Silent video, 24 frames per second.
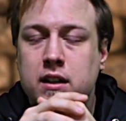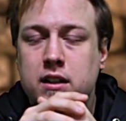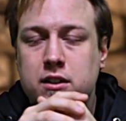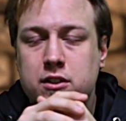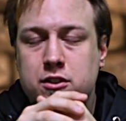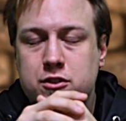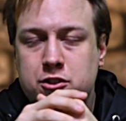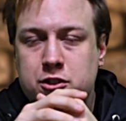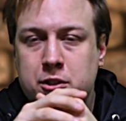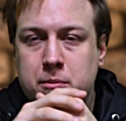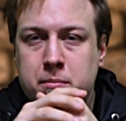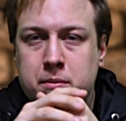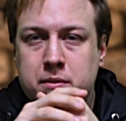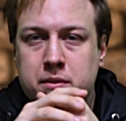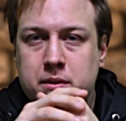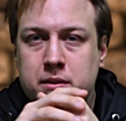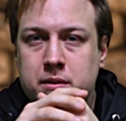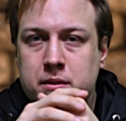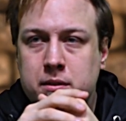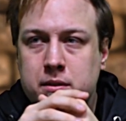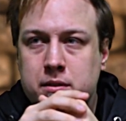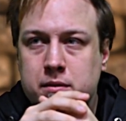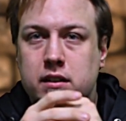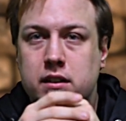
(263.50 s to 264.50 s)

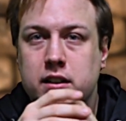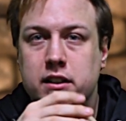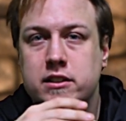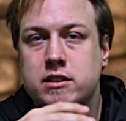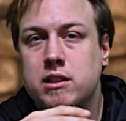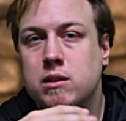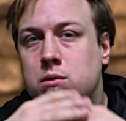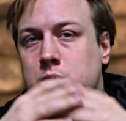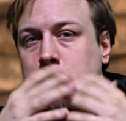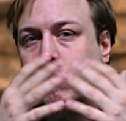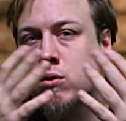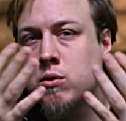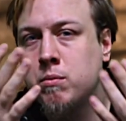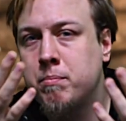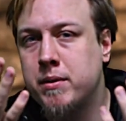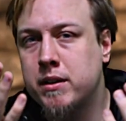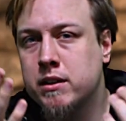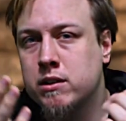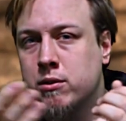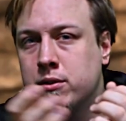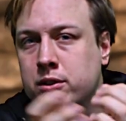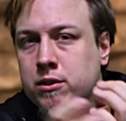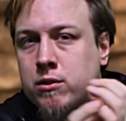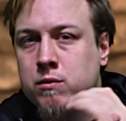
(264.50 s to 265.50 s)
żeby całą grupę
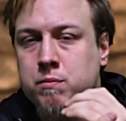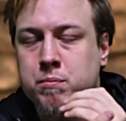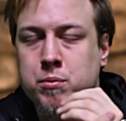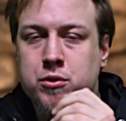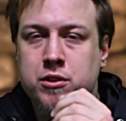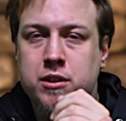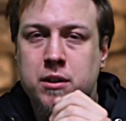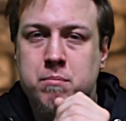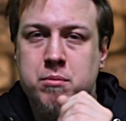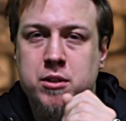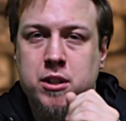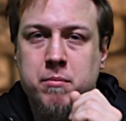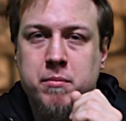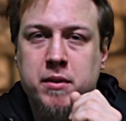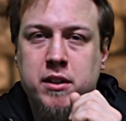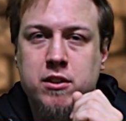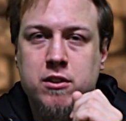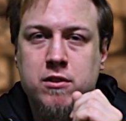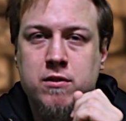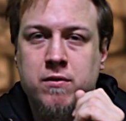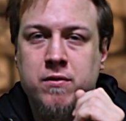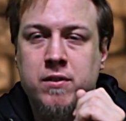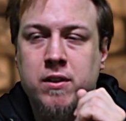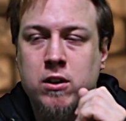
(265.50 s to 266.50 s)
druidów później
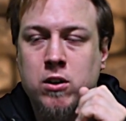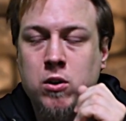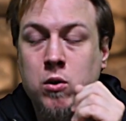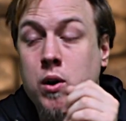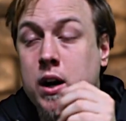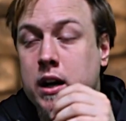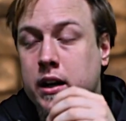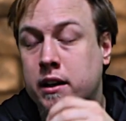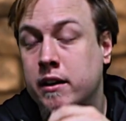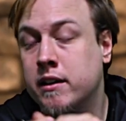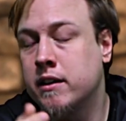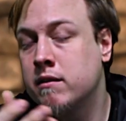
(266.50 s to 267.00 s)
przemienić w wilkołaki.